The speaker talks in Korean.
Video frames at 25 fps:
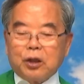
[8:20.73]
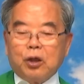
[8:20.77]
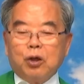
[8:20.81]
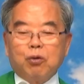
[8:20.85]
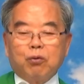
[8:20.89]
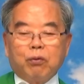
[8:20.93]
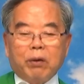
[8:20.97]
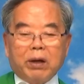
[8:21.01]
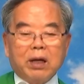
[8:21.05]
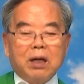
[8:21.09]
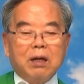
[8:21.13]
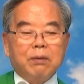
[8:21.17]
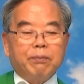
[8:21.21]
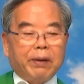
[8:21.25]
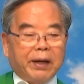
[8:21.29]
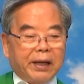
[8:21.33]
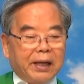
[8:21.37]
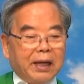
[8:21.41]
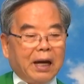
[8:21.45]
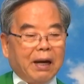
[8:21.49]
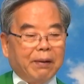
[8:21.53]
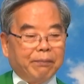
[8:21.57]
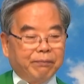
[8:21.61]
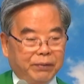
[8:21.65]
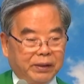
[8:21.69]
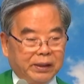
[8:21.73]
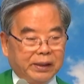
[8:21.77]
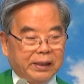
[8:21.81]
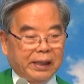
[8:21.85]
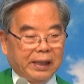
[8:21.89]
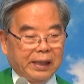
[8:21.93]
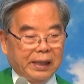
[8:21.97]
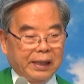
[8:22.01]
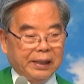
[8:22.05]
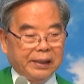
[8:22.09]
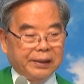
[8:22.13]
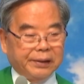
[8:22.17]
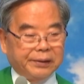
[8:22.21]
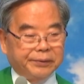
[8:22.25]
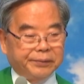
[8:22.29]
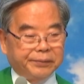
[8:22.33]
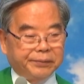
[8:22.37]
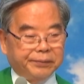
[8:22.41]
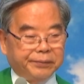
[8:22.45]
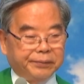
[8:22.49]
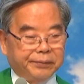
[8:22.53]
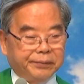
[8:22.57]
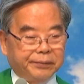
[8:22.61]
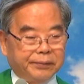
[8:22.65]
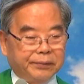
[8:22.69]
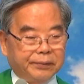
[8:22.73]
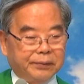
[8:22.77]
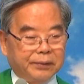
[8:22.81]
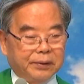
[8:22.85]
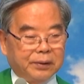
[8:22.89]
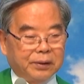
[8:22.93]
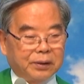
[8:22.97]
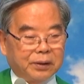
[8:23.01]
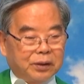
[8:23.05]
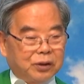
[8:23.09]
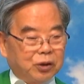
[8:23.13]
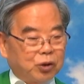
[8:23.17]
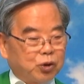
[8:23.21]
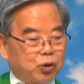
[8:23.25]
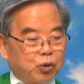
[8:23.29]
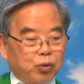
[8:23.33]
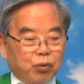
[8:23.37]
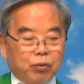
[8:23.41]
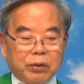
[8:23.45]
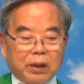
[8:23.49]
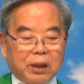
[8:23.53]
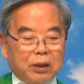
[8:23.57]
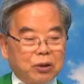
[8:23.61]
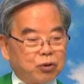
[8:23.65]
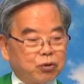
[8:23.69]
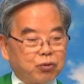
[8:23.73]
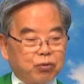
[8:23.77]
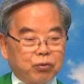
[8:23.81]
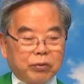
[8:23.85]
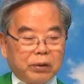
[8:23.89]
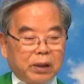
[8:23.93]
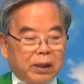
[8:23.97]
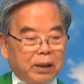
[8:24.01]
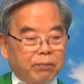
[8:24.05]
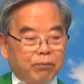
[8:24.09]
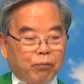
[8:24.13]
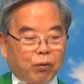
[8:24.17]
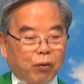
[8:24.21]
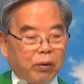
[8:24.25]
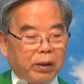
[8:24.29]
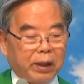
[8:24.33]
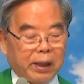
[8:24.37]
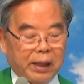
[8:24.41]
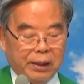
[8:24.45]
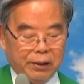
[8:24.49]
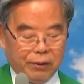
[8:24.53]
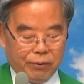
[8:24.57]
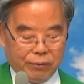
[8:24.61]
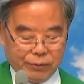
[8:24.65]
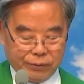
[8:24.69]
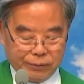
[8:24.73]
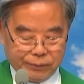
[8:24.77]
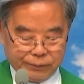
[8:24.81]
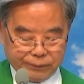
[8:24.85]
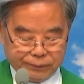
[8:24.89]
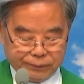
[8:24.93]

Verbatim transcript: 결과를 봐야 합니다. 그 순간순간은 몰라요.